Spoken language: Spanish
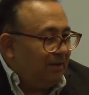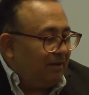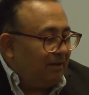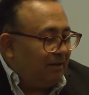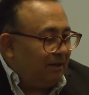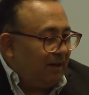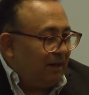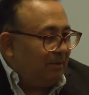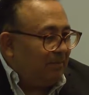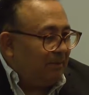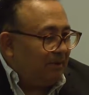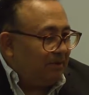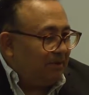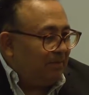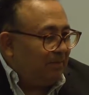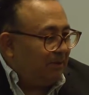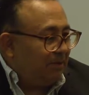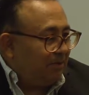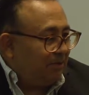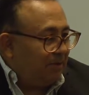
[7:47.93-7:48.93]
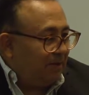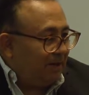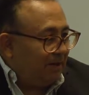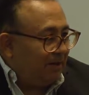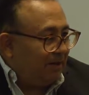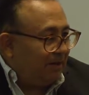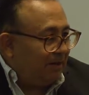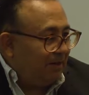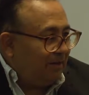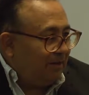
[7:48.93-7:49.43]
realmente
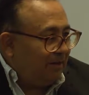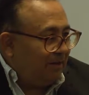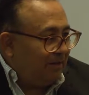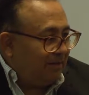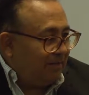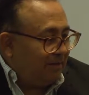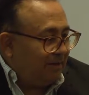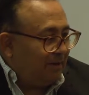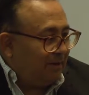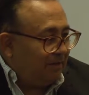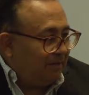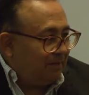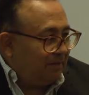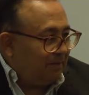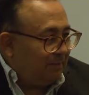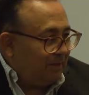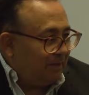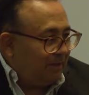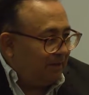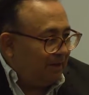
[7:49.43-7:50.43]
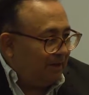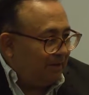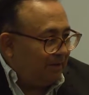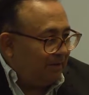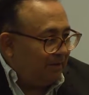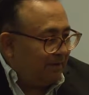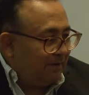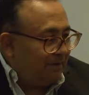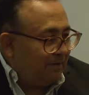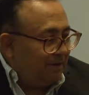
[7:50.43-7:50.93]
madurar y ya estar listas para ser
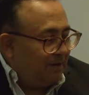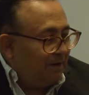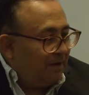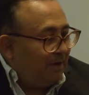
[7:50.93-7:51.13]
lanzadas,